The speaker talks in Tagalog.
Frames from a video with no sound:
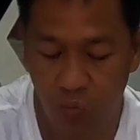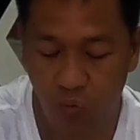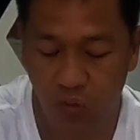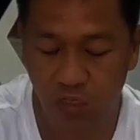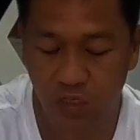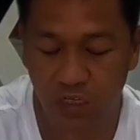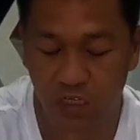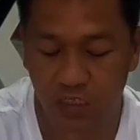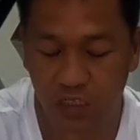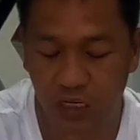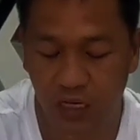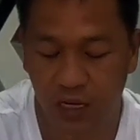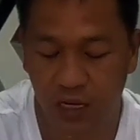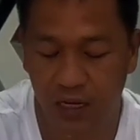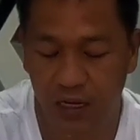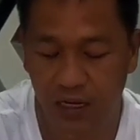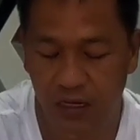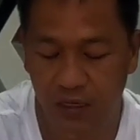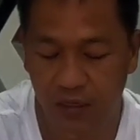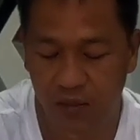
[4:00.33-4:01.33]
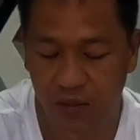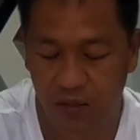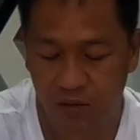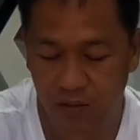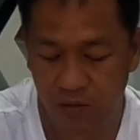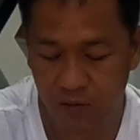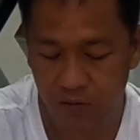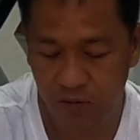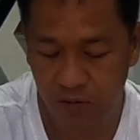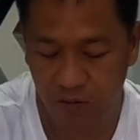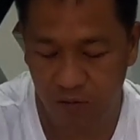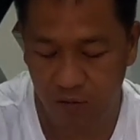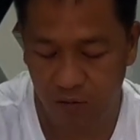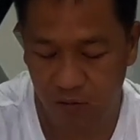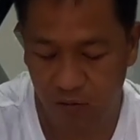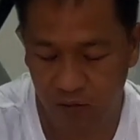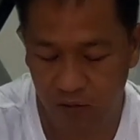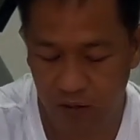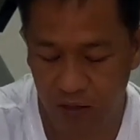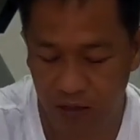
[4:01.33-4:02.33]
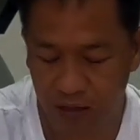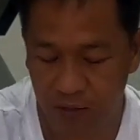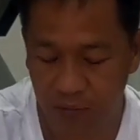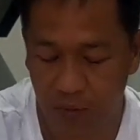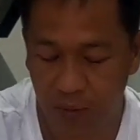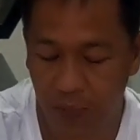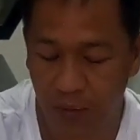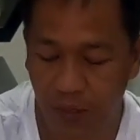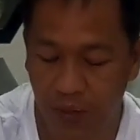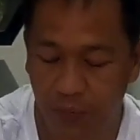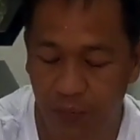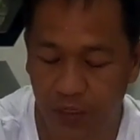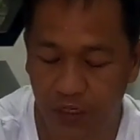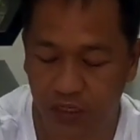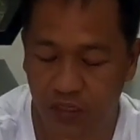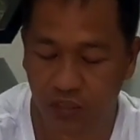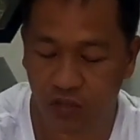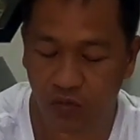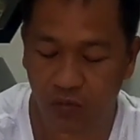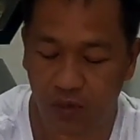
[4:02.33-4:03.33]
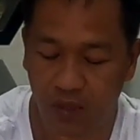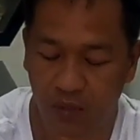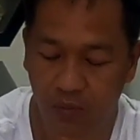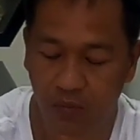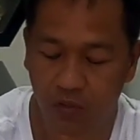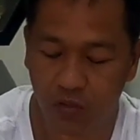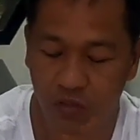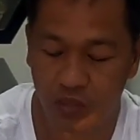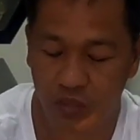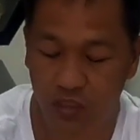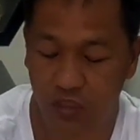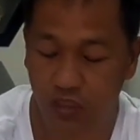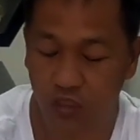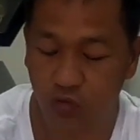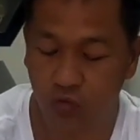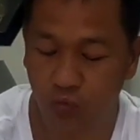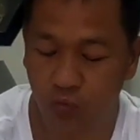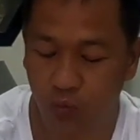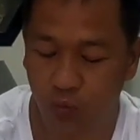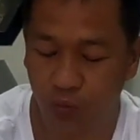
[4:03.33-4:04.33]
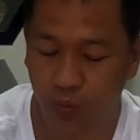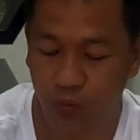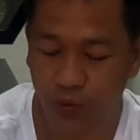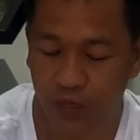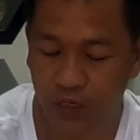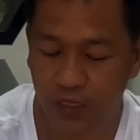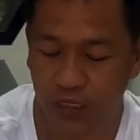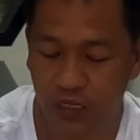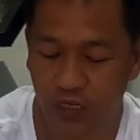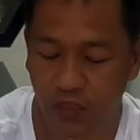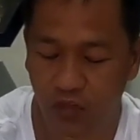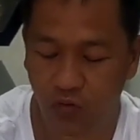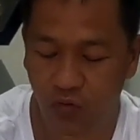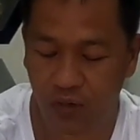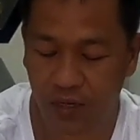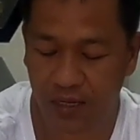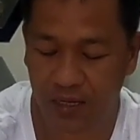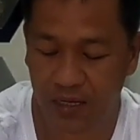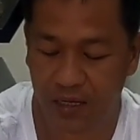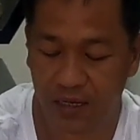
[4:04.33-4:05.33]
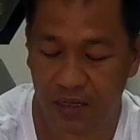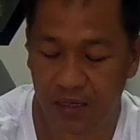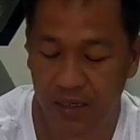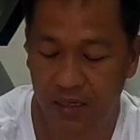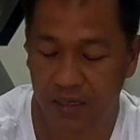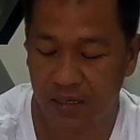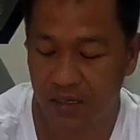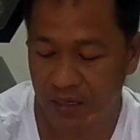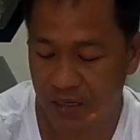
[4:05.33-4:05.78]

once na sila ay uh, mapagmix nyo mga boss hindi po pwede ito na